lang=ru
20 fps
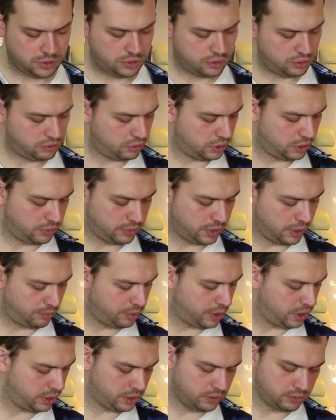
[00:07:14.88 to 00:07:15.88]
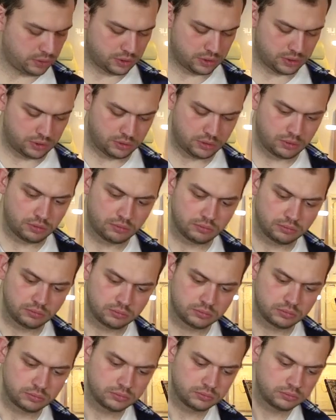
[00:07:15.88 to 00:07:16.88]
Что там в комплекте у нас идет.
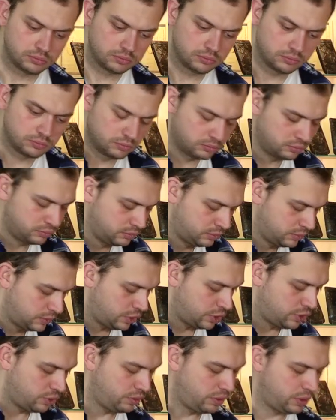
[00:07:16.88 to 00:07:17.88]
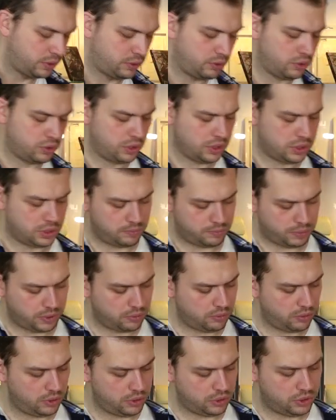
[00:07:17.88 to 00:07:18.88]
Еще у них тоже есть
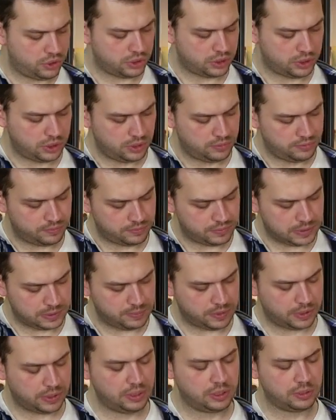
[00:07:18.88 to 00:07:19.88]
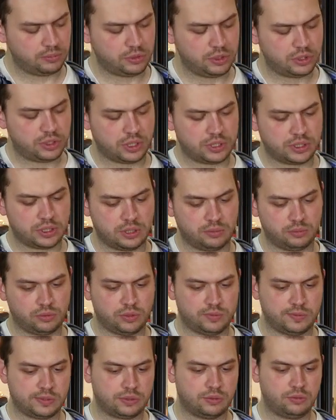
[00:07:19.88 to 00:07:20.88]
прикольные чехлы с магнитным держателем. То
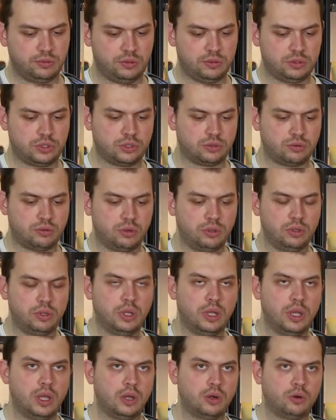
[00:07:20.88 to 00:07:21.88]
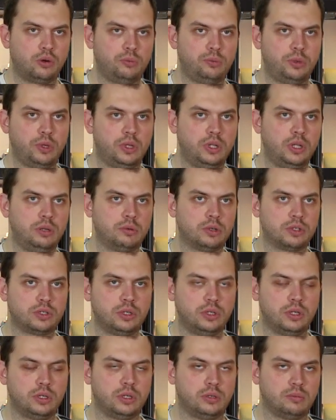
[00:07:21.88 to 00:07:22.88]
есть вы засунули чехол, угу. купили для
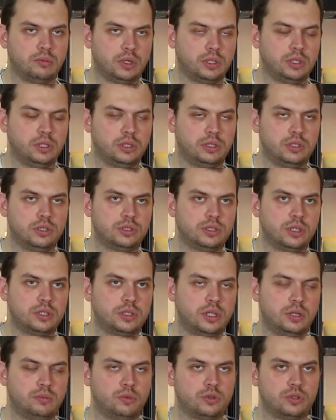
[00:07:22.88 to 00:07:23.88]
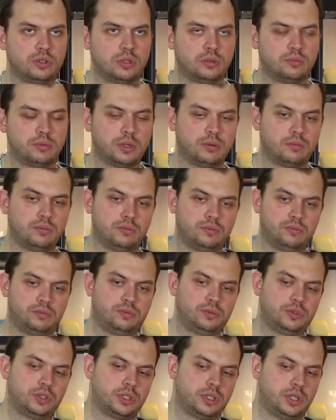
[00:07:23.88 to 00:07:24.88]
машины магнитный держатель, и можно прям
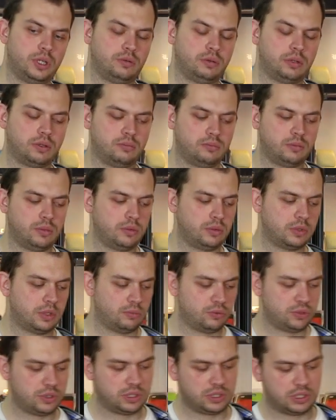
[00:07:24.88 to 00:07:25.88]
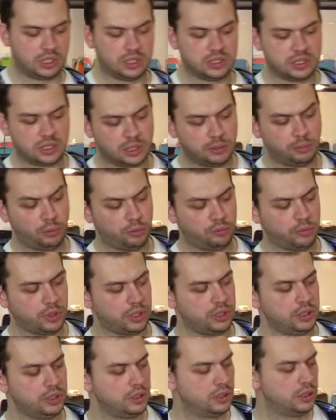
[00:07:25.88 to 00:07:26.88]
в чехле, вот ну, там уже закреплен
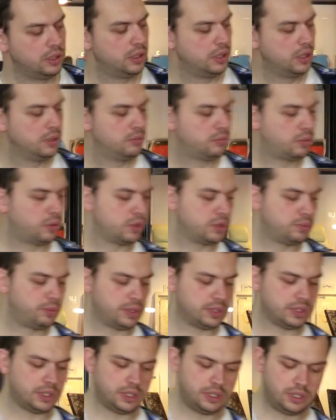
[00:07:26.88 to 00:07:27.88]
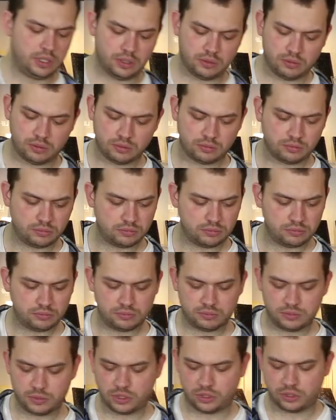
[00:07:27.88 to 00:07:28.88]
магнит, просто прислонили, и он
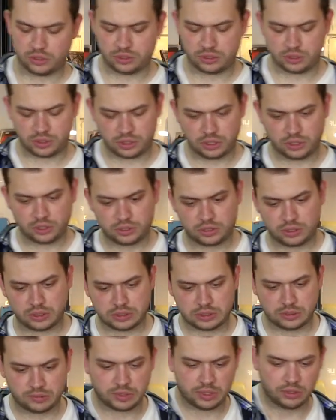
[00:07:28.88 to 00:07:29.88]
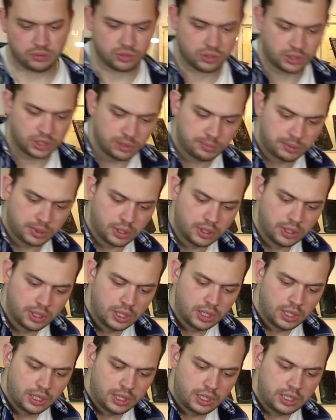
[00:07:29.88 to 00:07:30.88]
держатся. Их держатся на самом деле очень крепко.
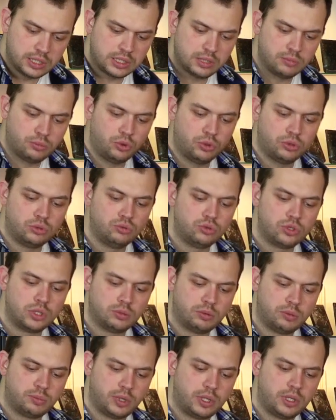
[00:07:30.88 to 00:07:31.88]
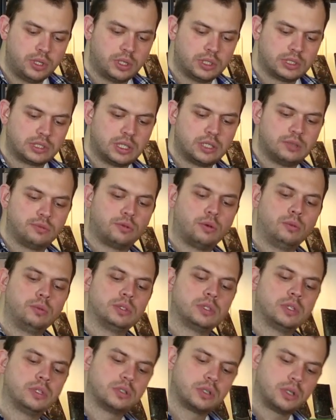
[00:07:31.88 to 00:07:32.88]
Если будет нужно, мы про них расскажем в
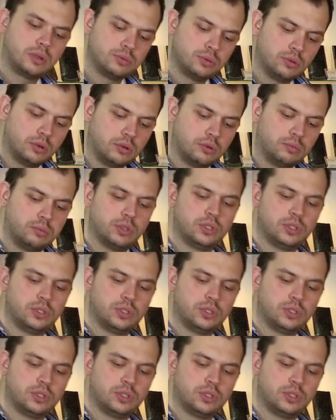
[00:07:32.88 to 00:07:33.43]
каком-нибудь из наших обзоров.